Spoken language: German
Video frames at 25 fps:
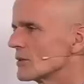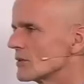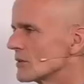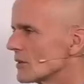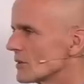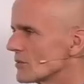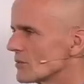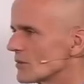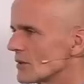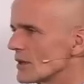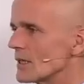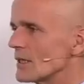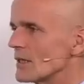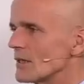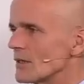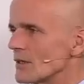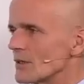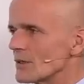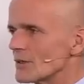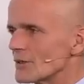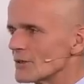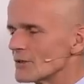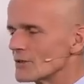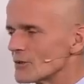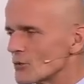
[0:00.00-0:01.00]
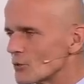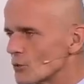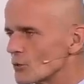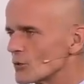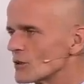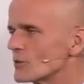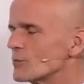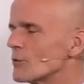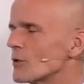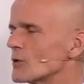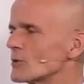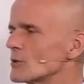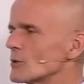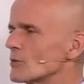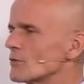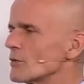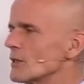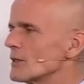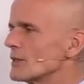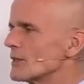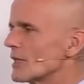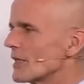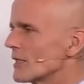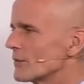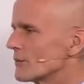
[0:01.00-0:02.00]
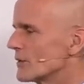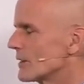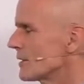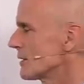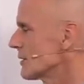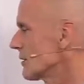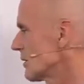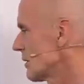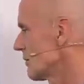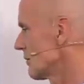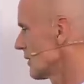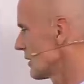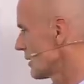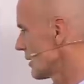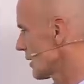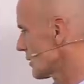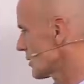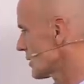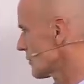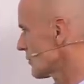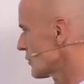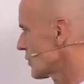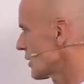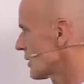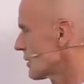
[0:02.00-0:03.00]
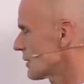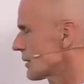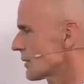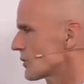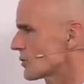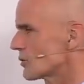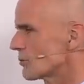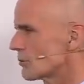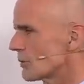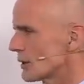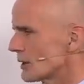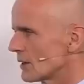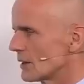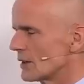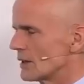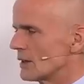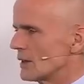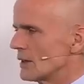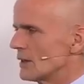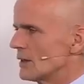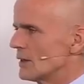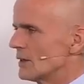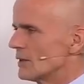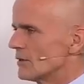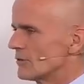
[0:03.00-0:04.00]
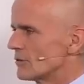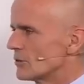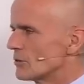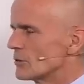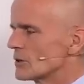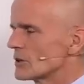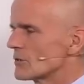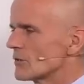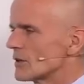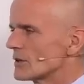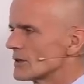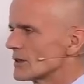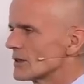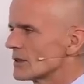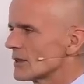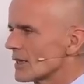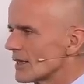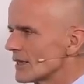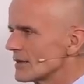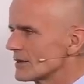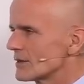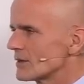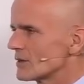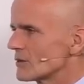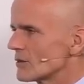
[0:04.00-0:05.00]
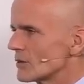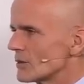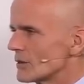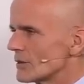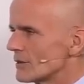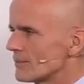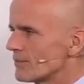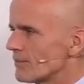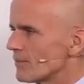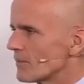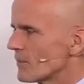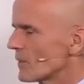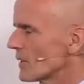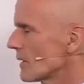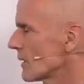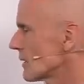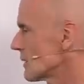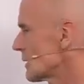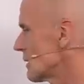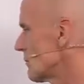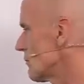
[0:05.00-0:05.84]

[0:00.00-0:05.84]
einen, ein gutes Börsenumfeld gehabt hätten, dann wäre die Aktie wahrscheinlich jetzt schon bei 25, 30 Dollar. Jetzt